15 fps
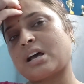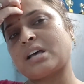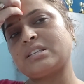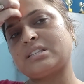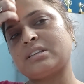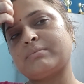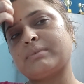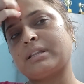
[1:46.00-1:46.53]

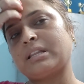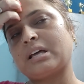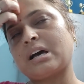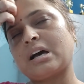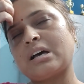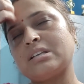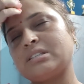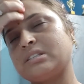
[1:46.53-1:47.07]
आज मतलब
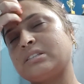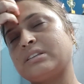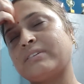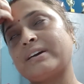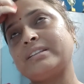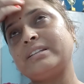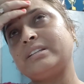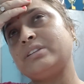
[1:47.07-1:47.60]
हाँ
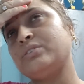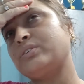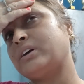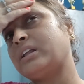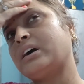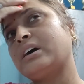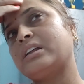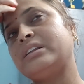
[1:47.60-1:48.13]
दवाई दी थी तो
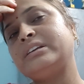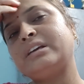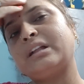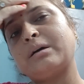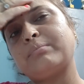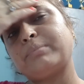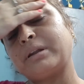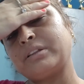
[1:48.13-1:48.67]
करा अगर नहीं
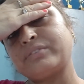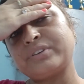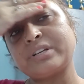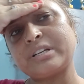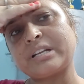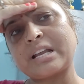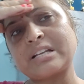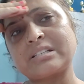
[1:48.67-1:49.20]
आराम पड़ा तो
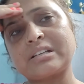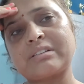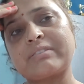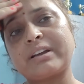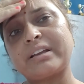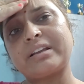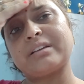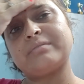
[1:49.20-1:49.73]
फिर टेस्ट
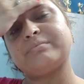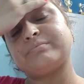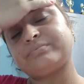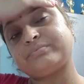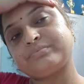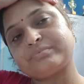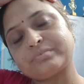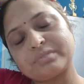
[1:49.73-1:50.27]
करवाएंगे हम
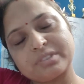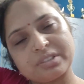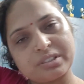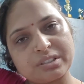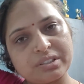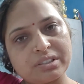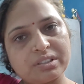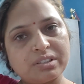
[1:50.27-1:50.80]

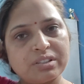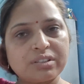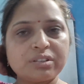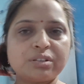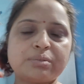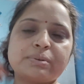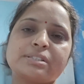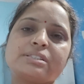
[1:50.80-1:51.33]

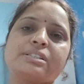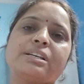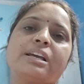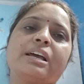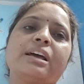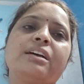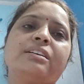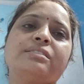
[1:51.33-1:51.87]
तो बस
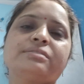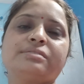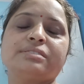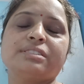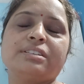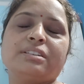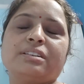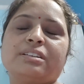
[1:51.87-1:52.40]
ये है
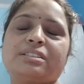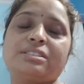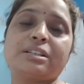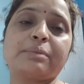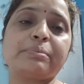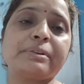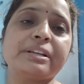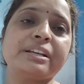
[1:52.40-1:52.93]

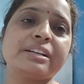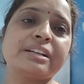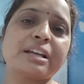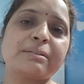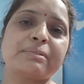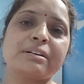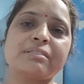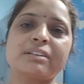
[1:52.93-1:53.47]
सब ठीक
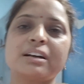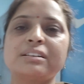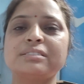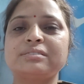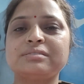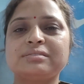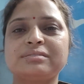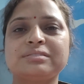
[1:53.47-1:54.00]
रहे भगवान
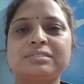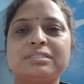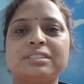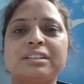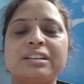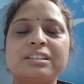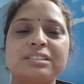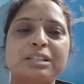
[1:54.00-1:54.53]

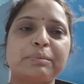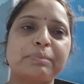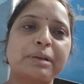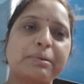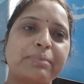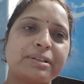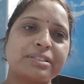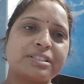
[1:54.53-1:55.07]

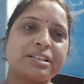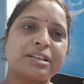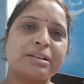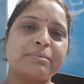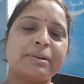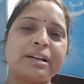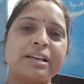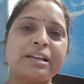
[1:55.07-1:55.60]
सबके
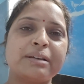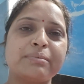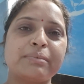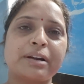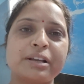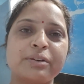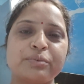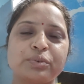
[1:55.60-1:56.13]
बच्चे बड़े
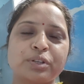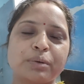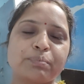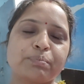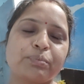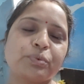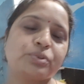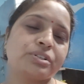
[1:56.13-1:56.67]
बड़े
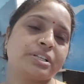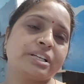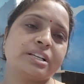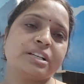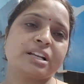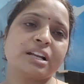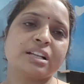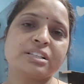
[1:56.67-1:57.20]
सब कुछ
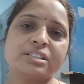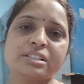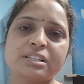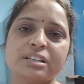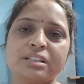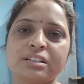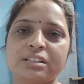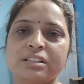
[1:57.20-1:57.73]
ठीक रहने
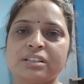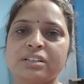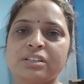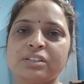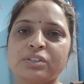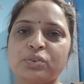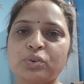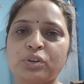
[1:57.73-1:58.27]
चाहिए
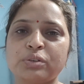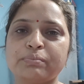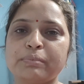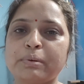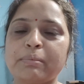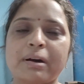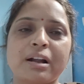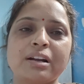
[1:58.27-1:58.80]
कोई
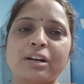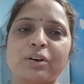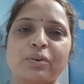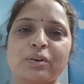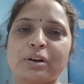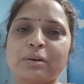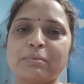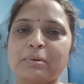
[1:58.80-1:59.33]
बीमार ना
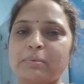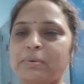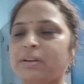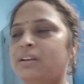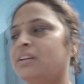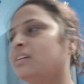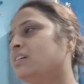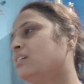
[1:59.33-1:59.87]
हो कभी भी